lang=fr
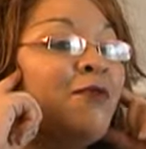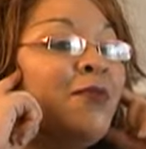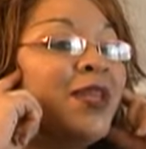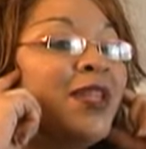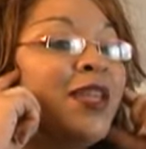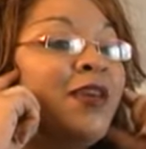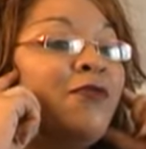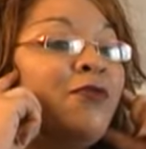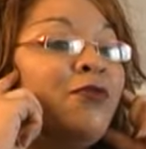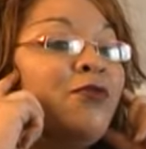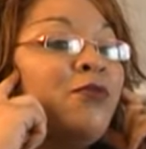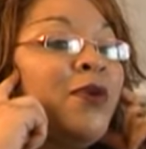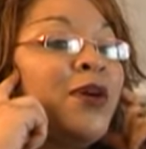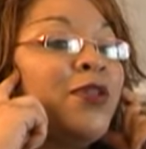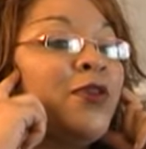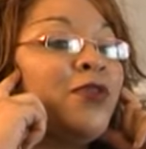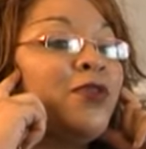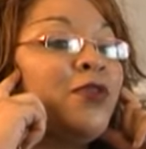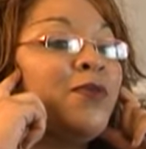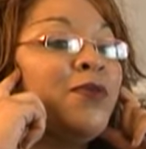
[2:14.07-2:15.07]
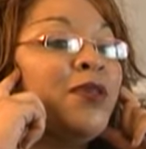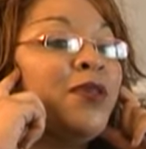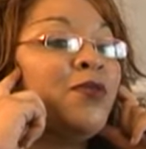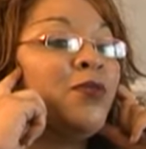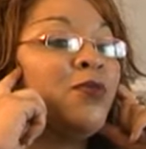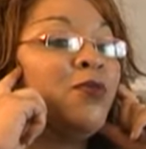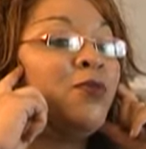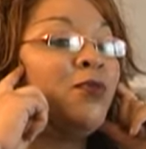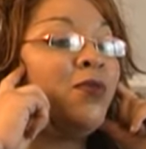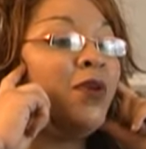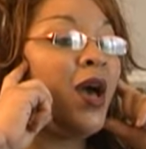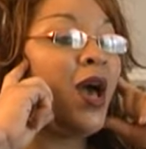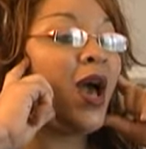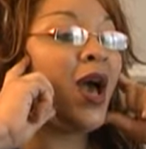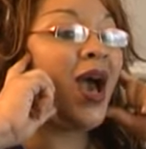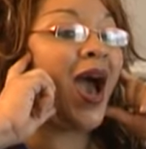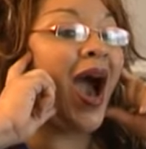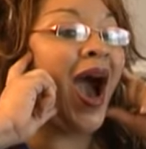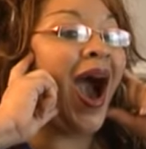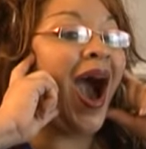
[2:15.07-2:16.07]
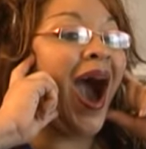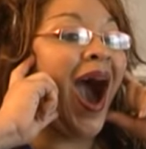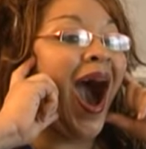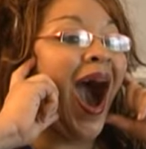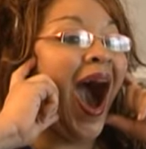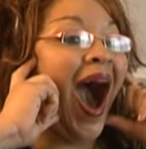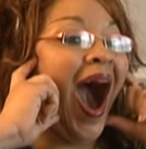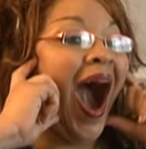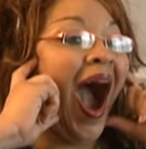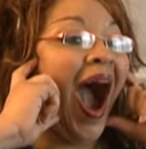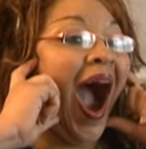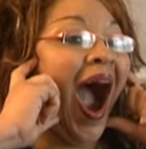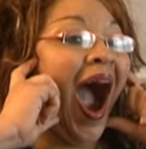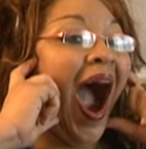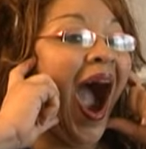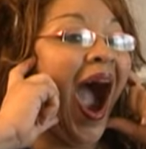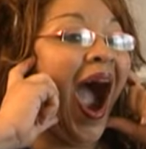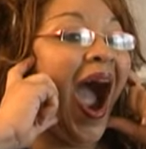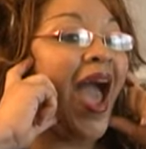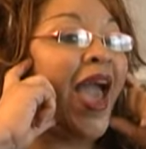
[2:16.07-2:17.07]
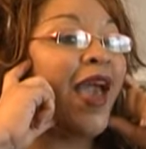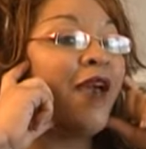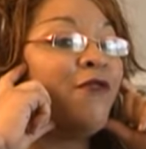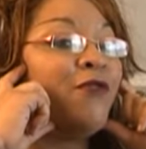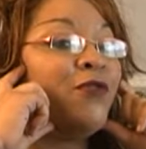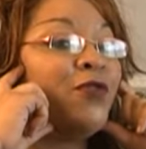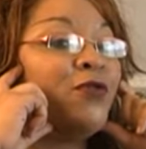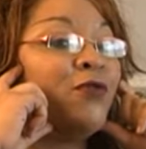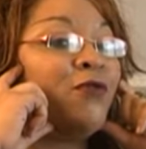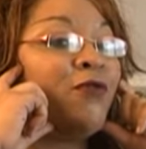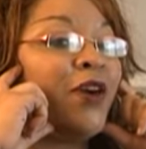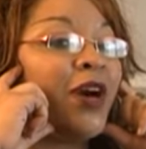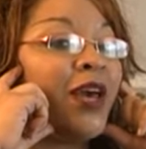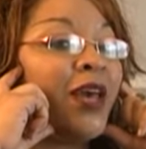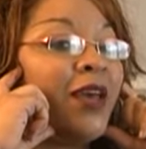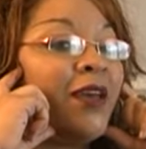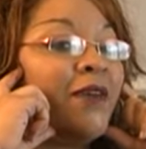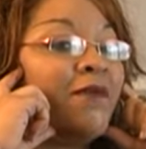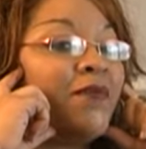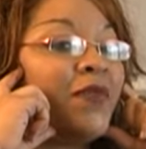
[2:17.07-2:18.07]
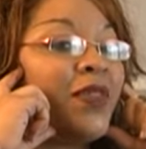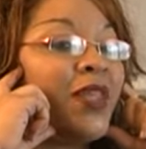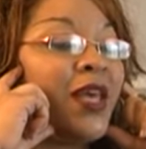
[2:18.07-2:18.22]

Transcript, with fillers: Vous mettez vos doigts dans ce petit trou et vous ouvrez.